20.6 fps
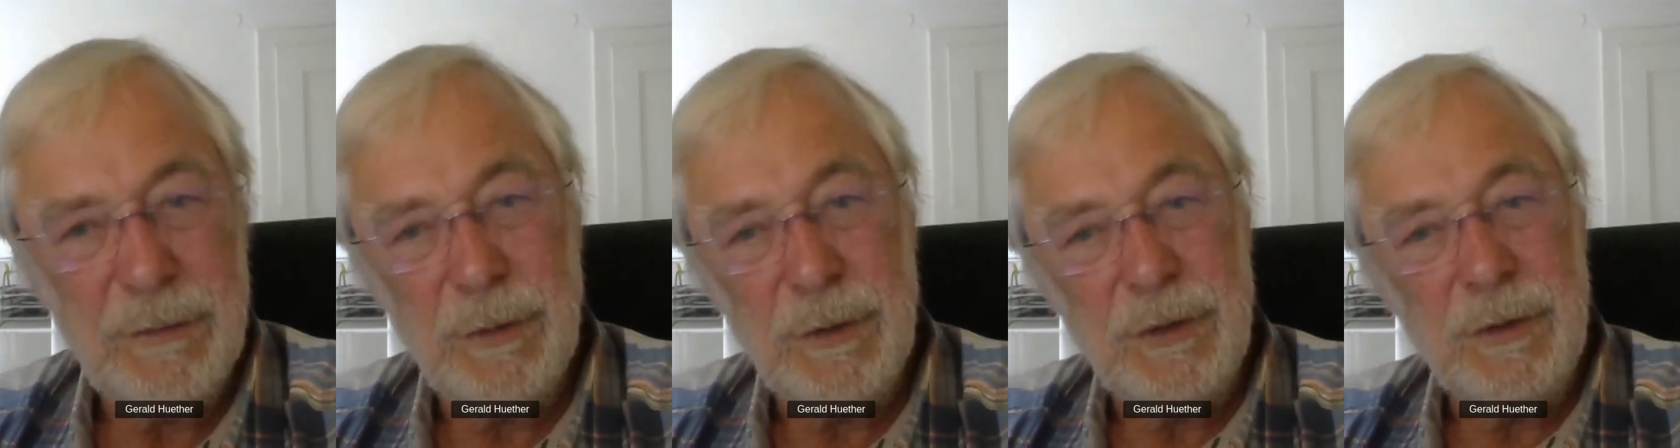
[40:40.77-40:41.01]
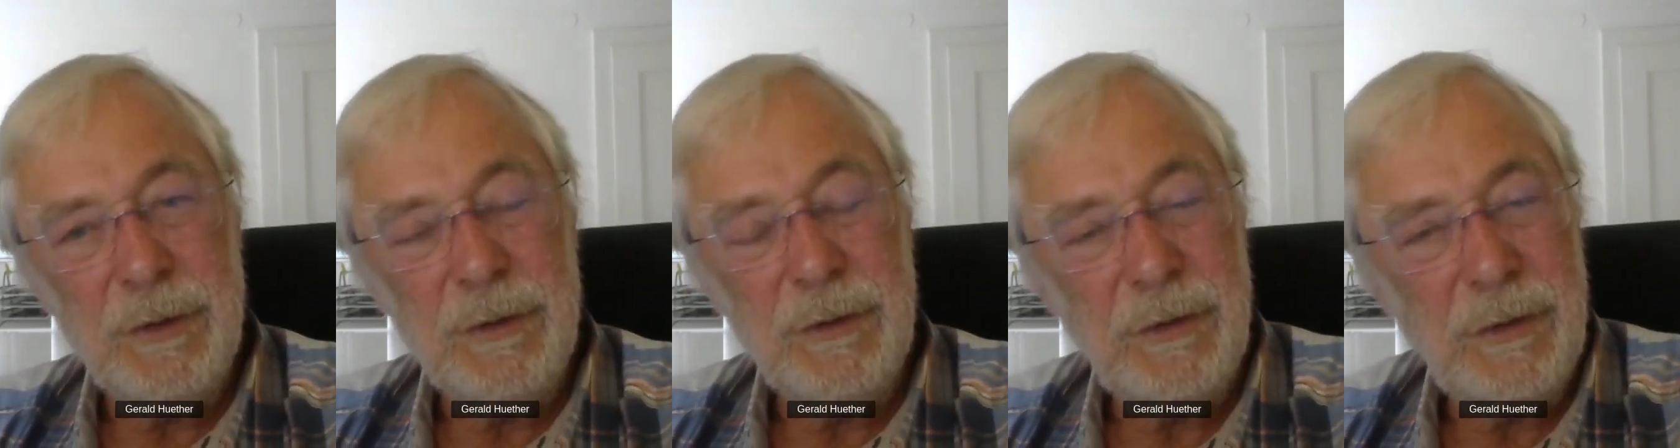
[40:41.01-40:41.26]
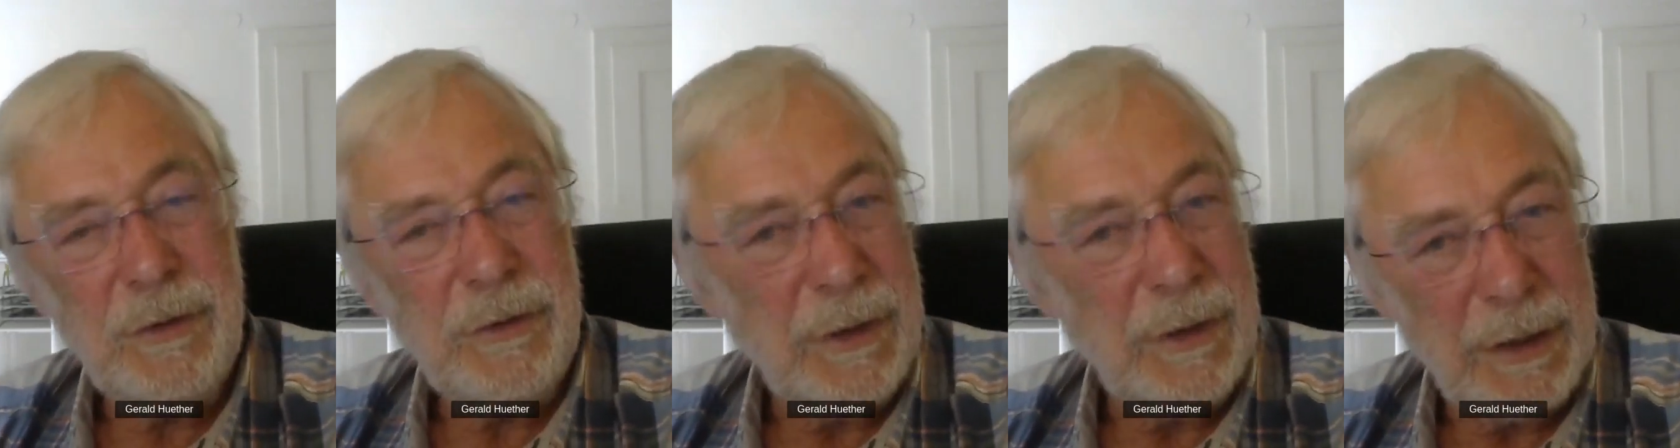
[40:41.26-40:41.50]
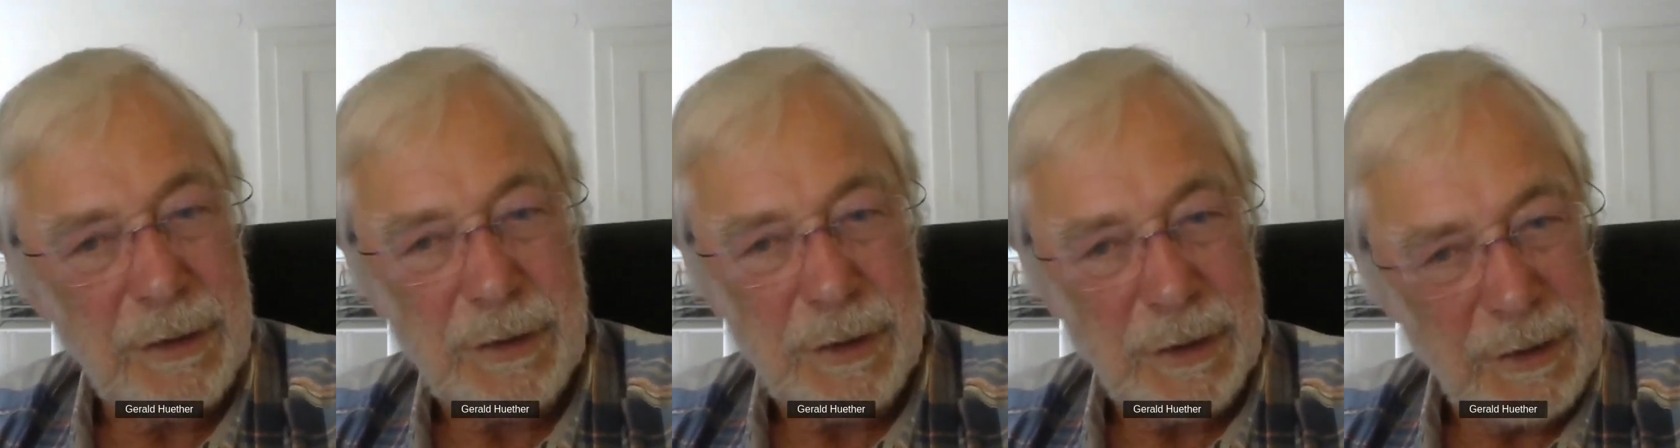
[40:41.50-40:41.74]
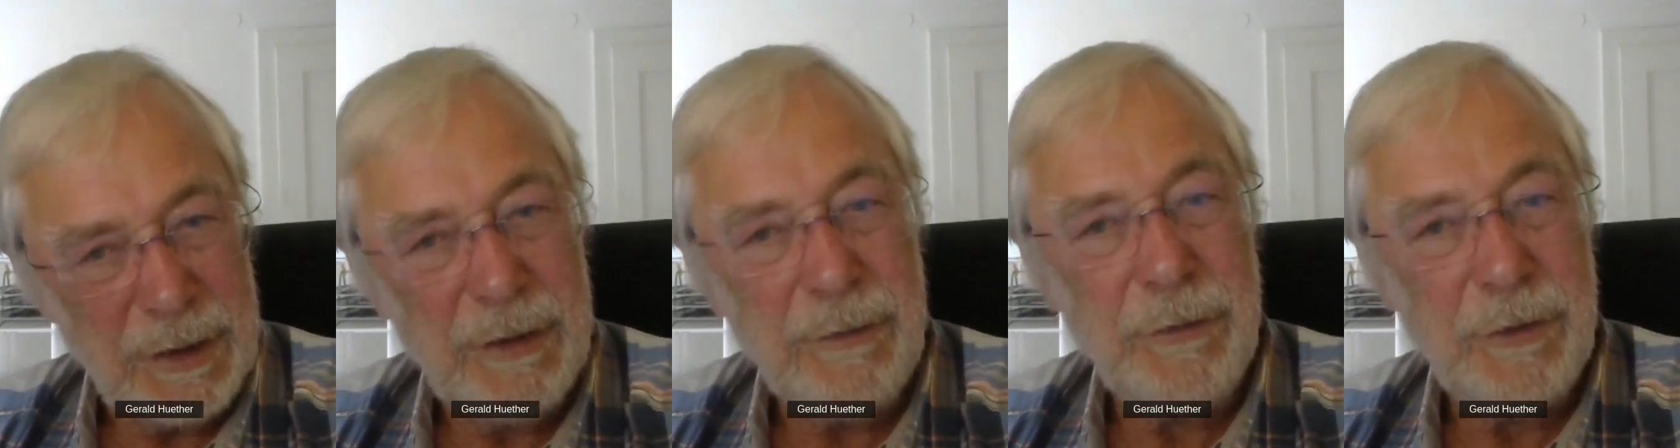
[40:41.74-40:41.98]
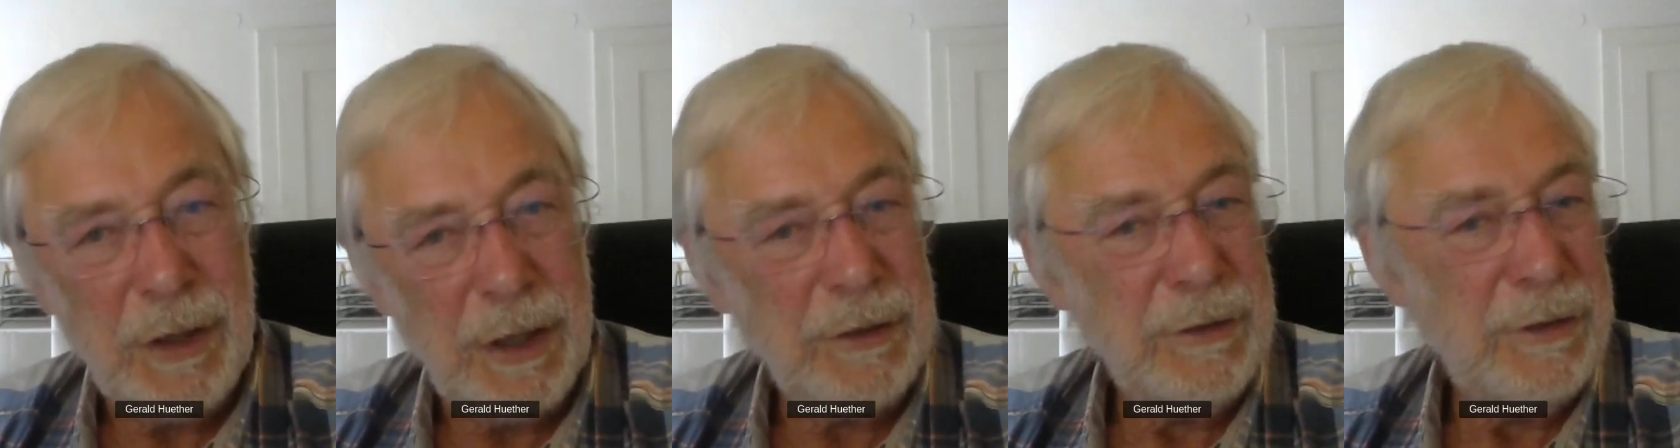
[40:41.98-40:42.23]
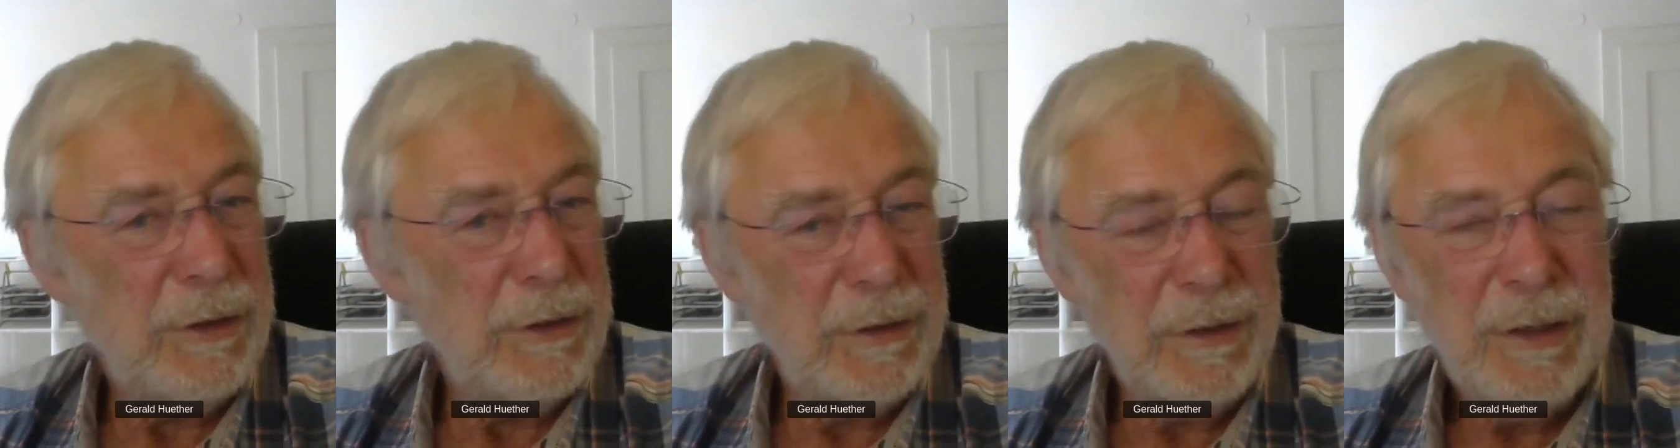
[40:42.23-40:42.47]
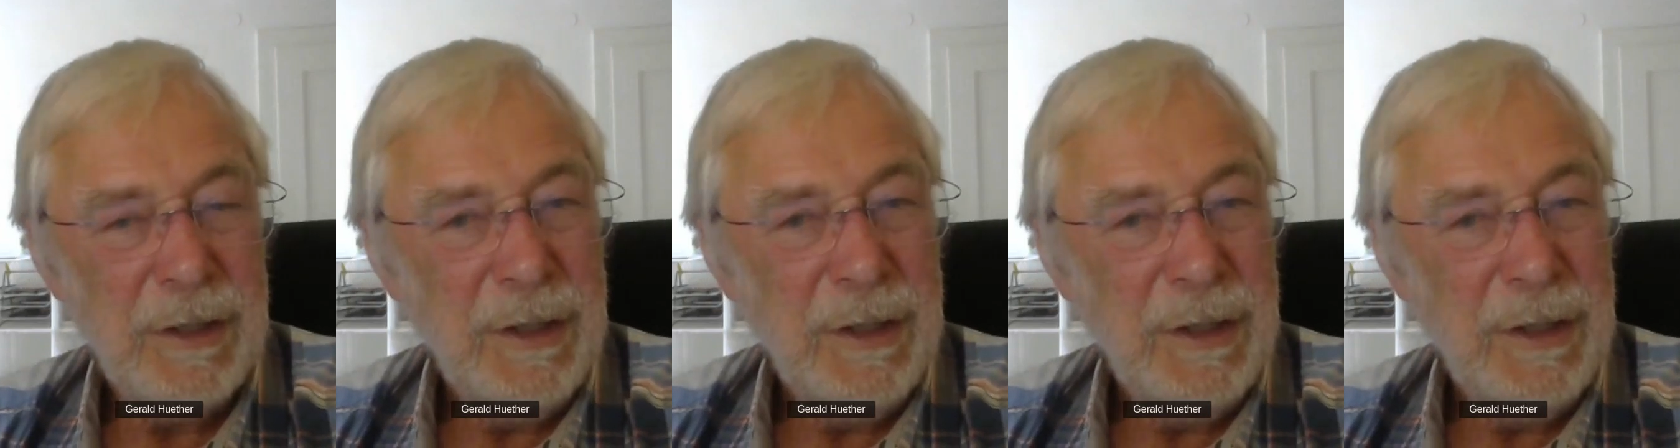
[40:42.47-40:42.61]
wird. Es ist ja attraktiv. Sie hat dann